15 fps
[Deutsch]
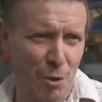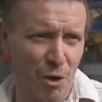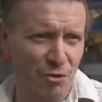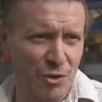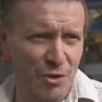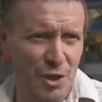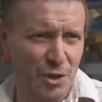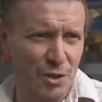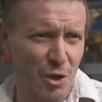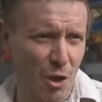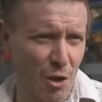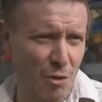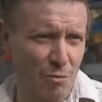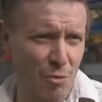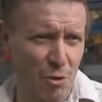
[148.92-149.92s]
Meistens sechs
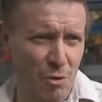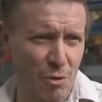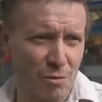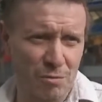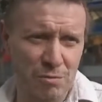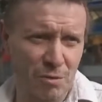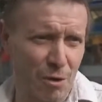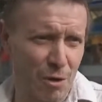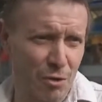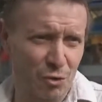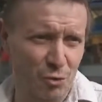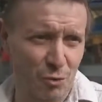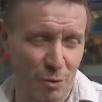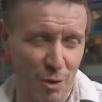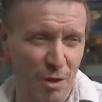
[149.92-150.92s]
Tage Woche,
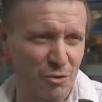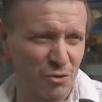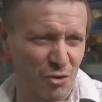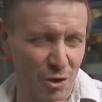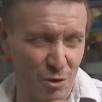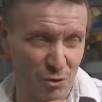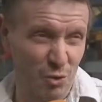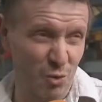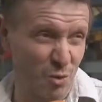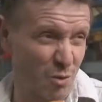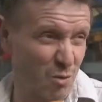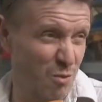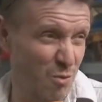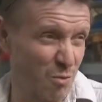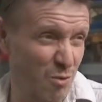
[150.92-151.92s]
acht, acht, acht
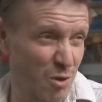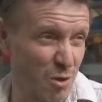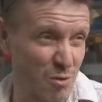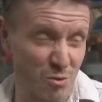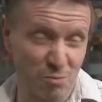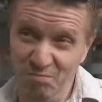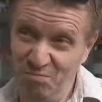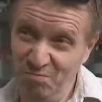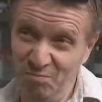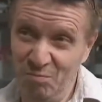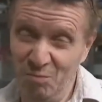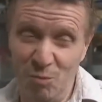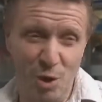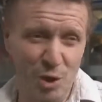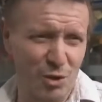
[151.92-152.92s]
Stunden und dann
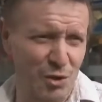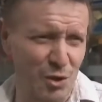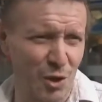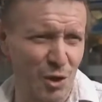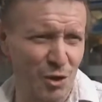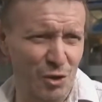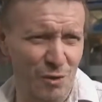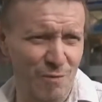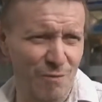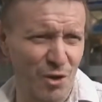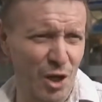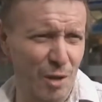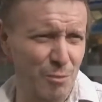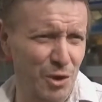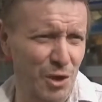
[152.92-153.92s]
jetzt je
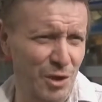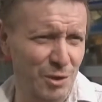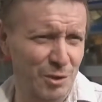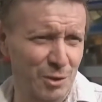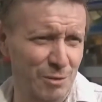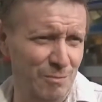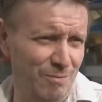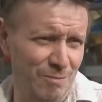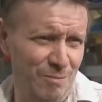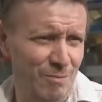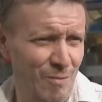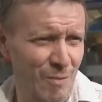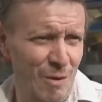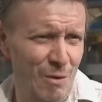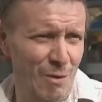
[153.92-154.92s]
nachdem wetterbedingt,
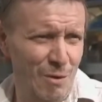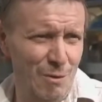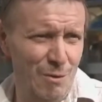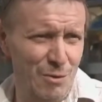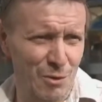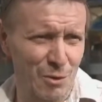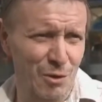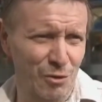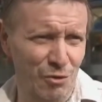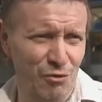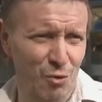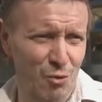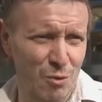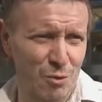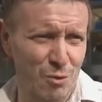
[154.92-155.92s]
es sind dann
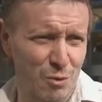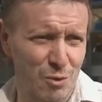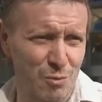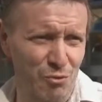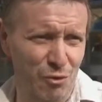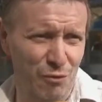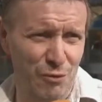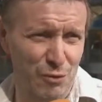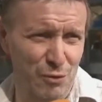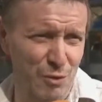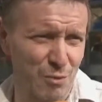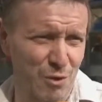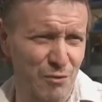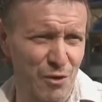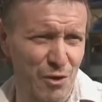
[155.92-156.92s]
die Stunden so zwischen
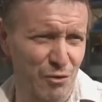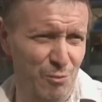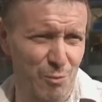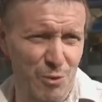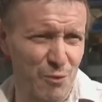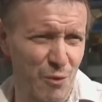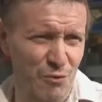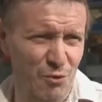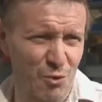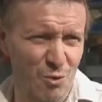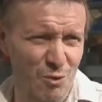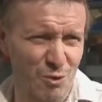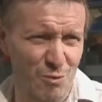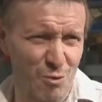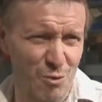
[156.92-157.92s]
47 bis 50
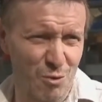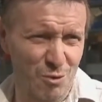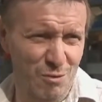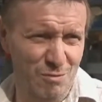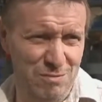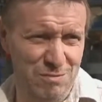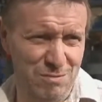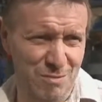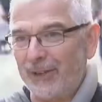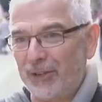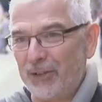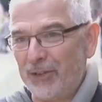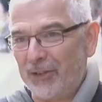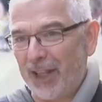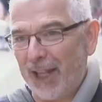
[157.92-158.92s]
Stunden die Woche
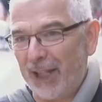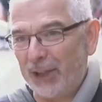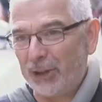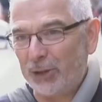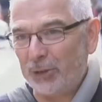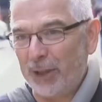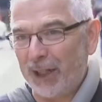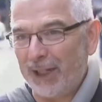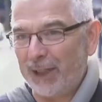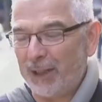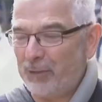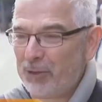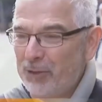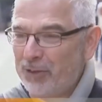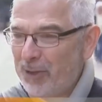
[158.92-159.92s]
es ist eigentlich schon eine
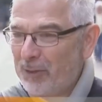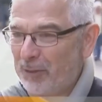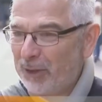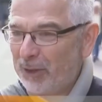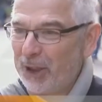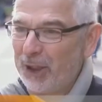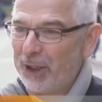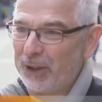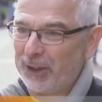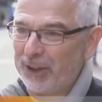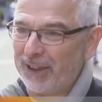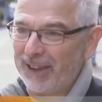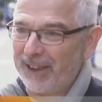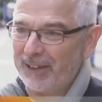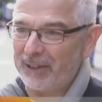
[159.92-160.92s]
gewisse
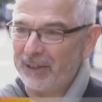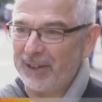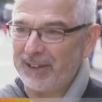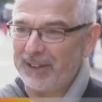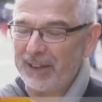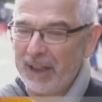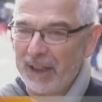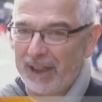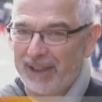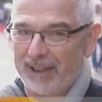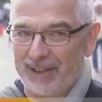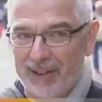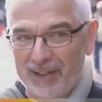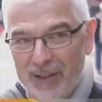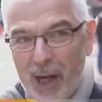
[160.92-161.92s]
Selbstverständlichkeit. Also das,
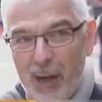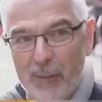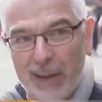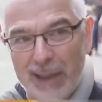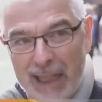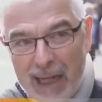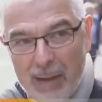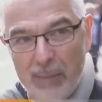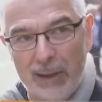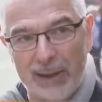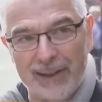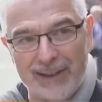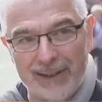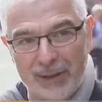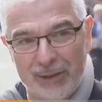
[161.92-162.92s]
das heißt, der
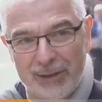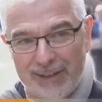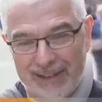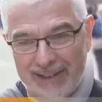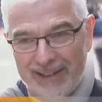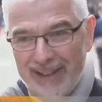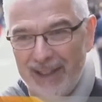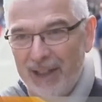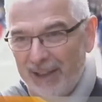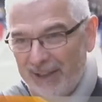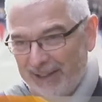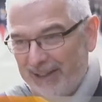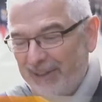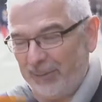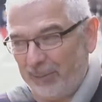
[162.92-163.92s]
Arbeitgeber äh,
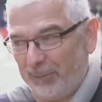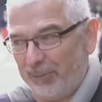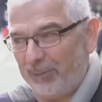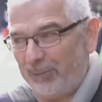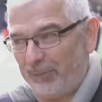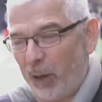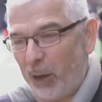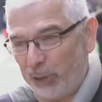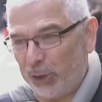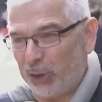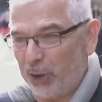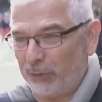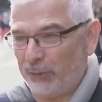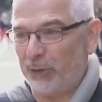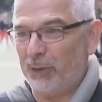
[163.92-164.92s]
baut
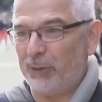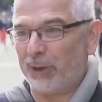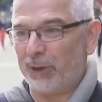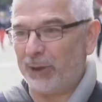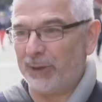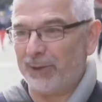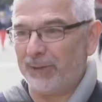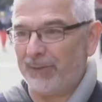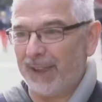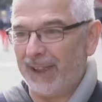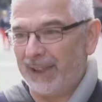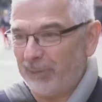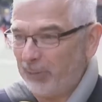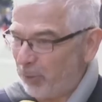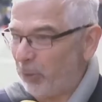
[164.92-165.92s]
schon auf die Überstunden,
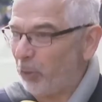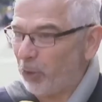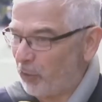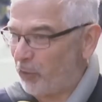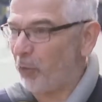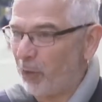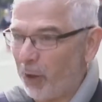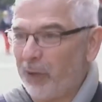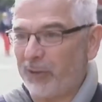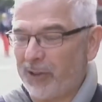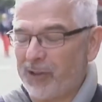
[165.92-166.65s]
weil um die Produktion